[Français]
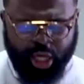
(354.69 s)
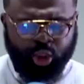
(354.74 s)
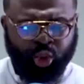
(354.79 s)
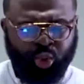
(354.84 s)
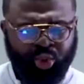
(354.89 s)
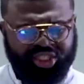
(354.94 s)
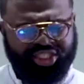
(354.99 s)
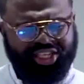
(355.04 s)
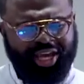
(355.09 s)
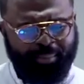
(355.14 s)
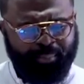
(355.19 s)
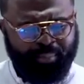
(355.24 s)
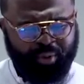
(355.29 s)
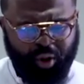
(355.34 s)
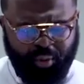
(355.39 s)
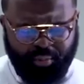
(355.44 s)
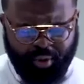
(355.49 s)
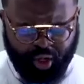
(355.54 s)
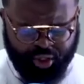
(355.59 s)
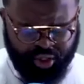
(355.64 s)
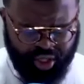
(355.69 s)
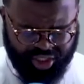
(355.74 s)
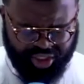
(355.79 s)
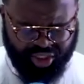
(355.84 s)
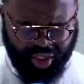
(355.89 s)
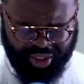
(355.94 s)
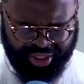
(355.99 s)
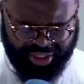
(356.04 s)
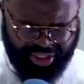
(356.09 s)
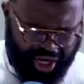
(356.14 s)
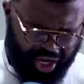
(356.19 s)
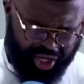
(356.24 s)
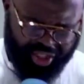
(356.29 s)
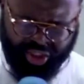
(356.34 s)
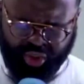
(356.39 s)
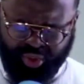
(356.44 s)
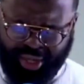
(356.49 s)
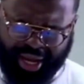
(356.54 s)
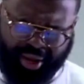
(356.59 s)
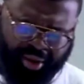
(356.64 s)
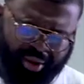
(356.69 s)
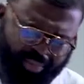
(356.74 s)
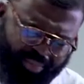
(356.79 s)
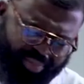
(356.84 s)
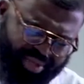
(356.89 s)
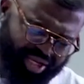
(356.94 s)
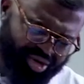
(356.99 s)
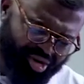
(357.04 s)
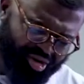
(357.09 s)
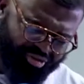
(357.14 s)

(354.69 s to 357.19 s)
Tout simplement que ton cœur soit rempli de